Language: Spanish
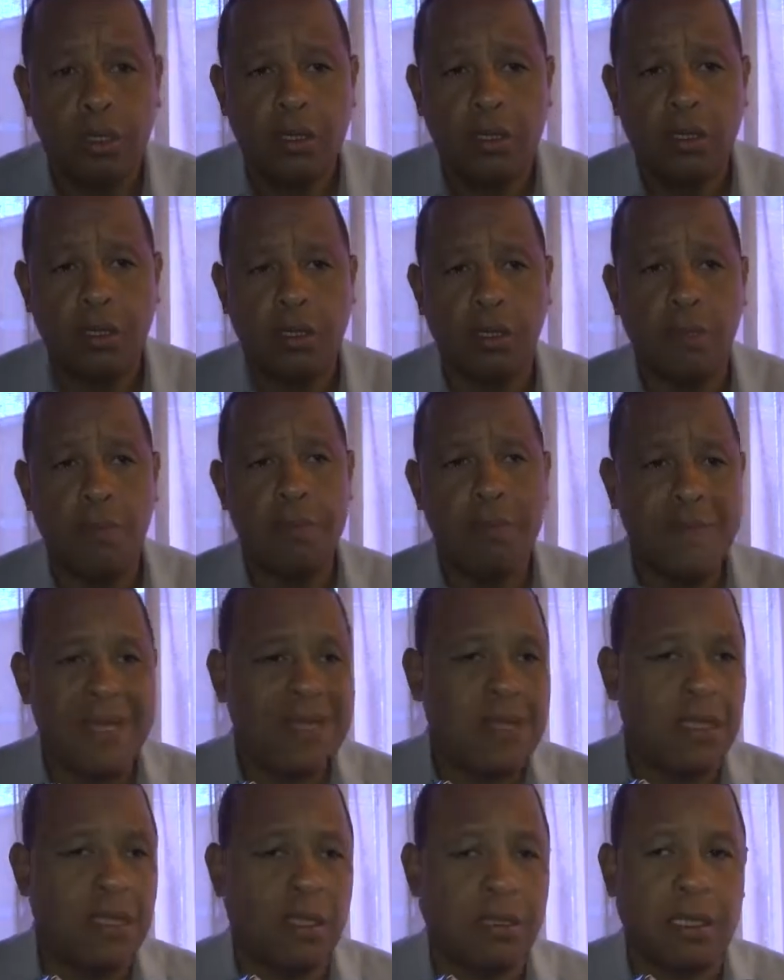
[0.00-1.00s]
eh,
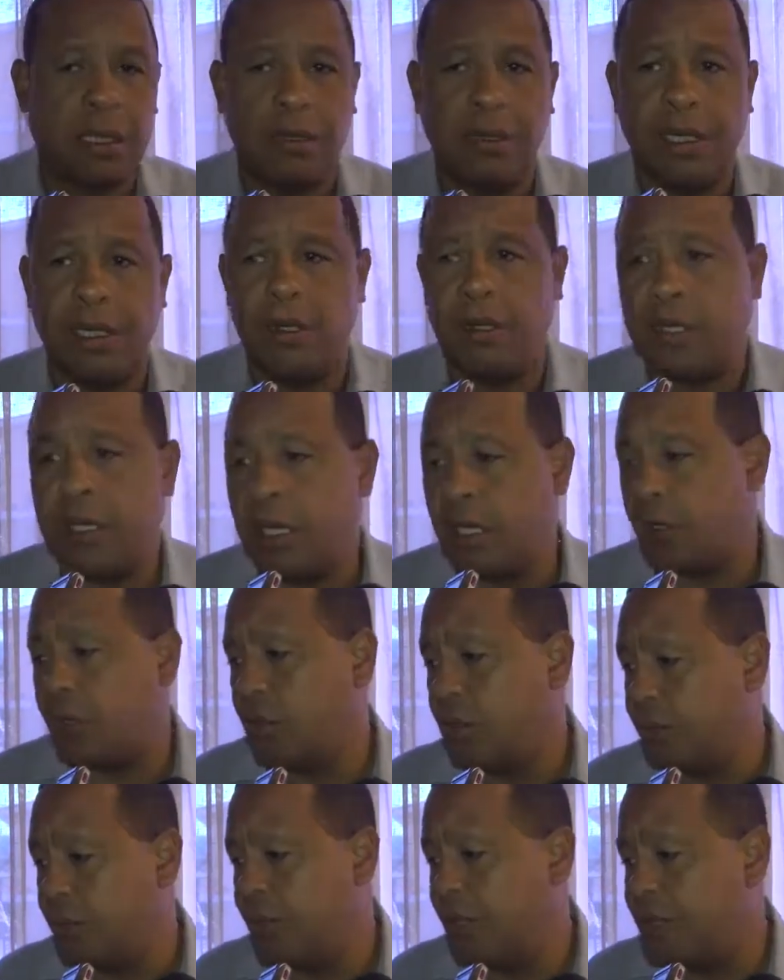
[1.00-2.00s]
mil trabajadores de la
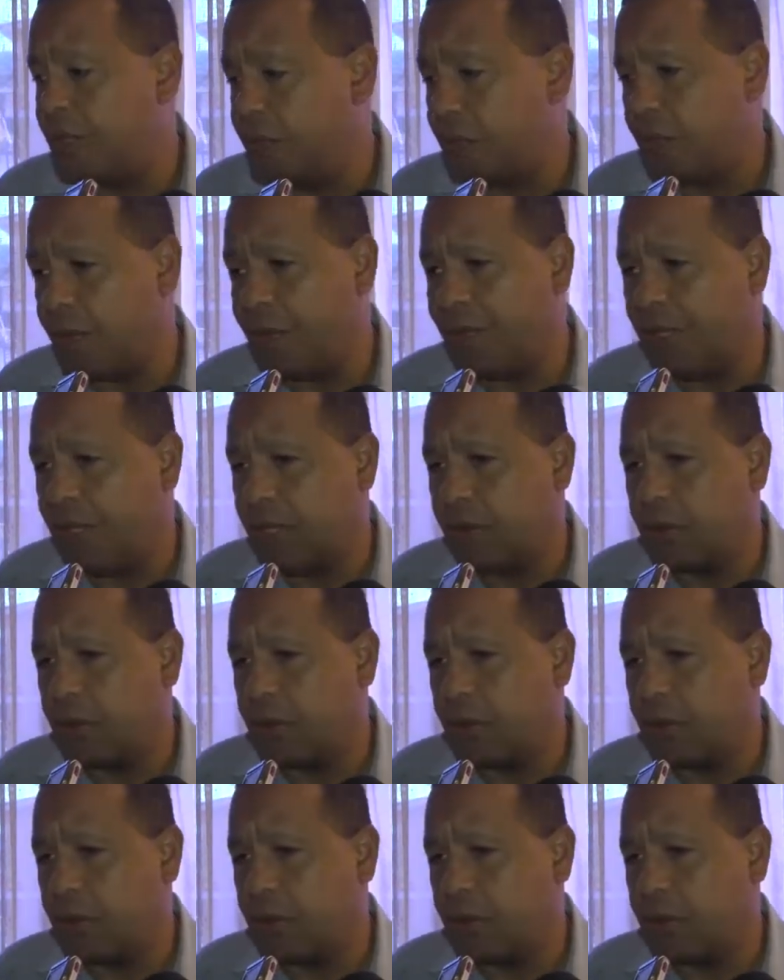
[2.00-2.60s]
economía informal